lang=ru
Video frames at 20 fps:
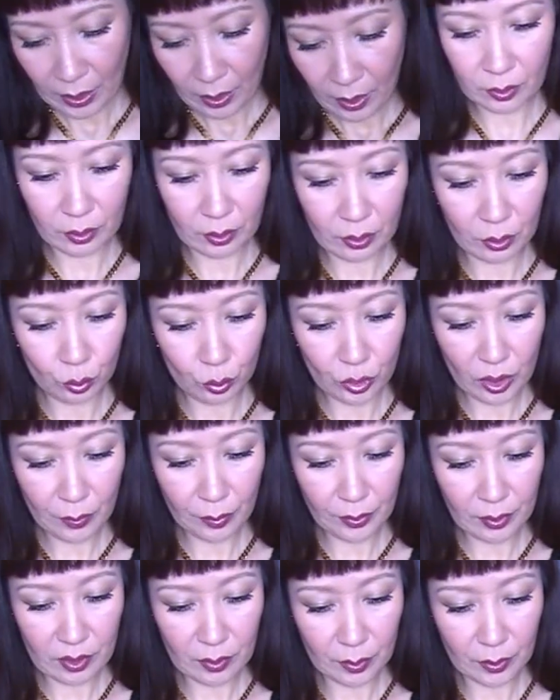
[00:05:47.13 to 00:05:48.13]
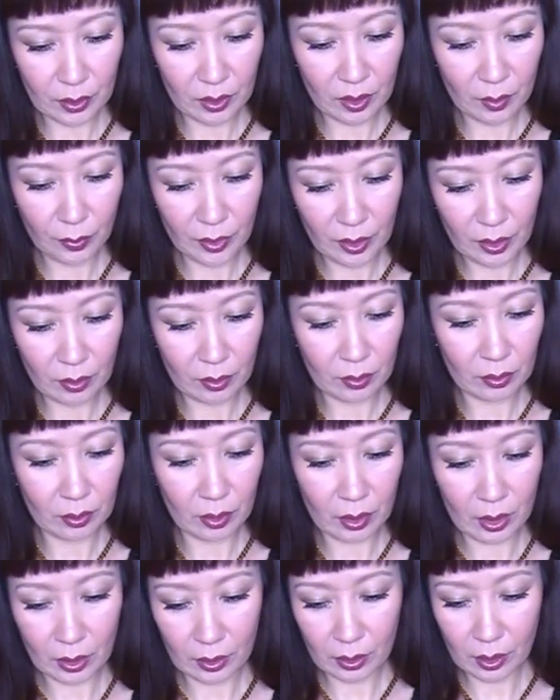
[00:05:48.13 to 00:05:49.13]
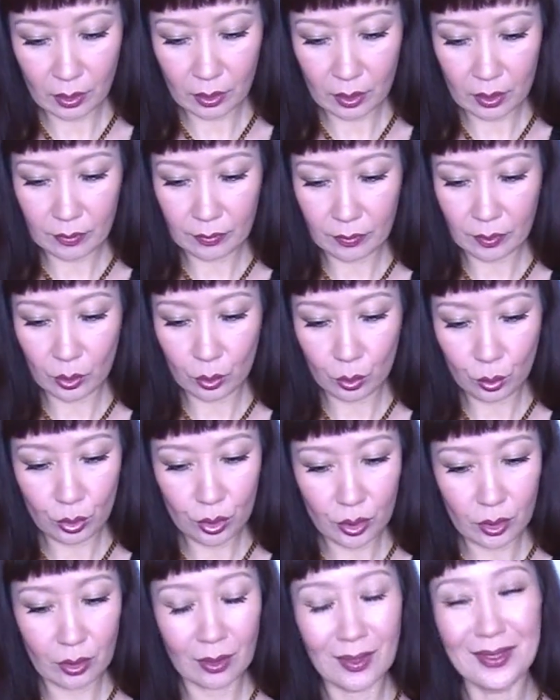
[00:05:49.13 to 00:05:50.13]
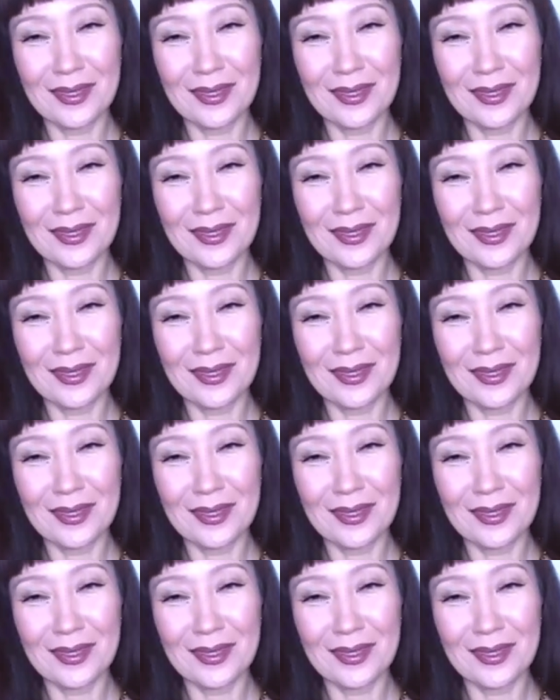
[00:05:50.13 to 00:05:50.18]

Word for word: Э, ну, я, в принципе, этот ремень а, отдала своей дочери.